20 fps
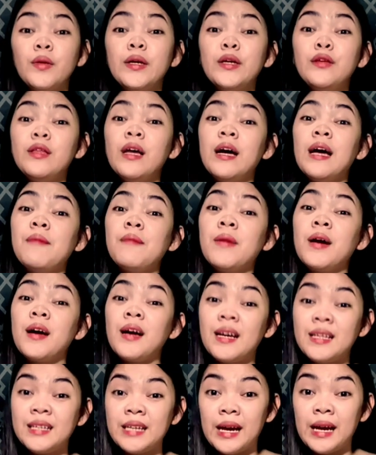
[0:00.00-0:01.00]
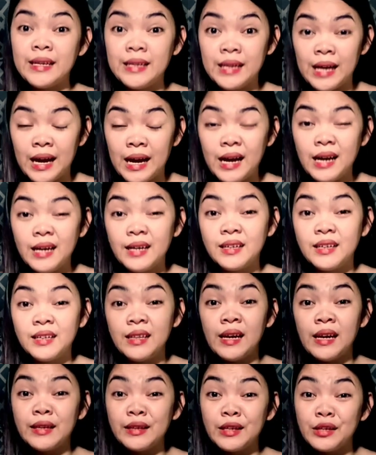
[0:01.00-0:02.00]
ayun na nga mga kajaja.
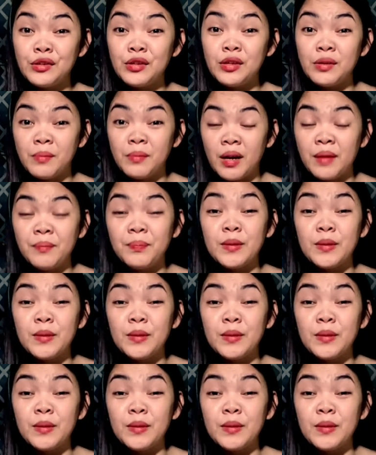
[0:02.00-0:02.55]
Nakita nyo naman,